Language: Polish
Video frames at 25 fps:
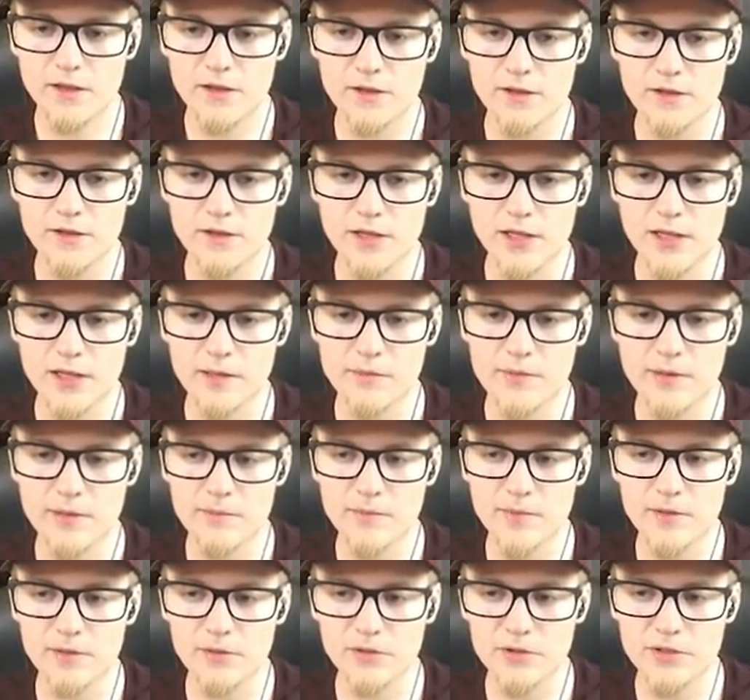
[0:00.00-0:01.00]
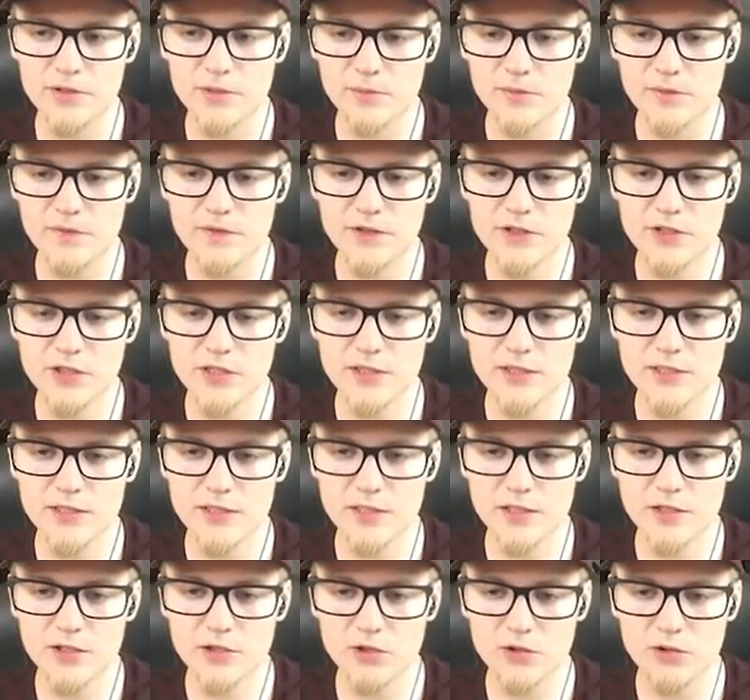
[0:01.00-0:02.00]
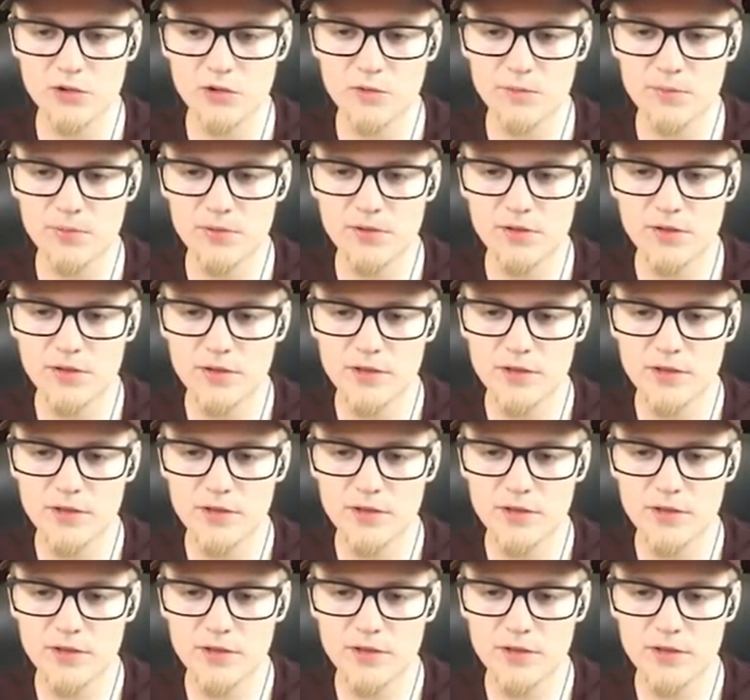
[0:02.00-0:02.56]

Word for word: Okej, okay, bęben już sobie wyszedł z tych śrub.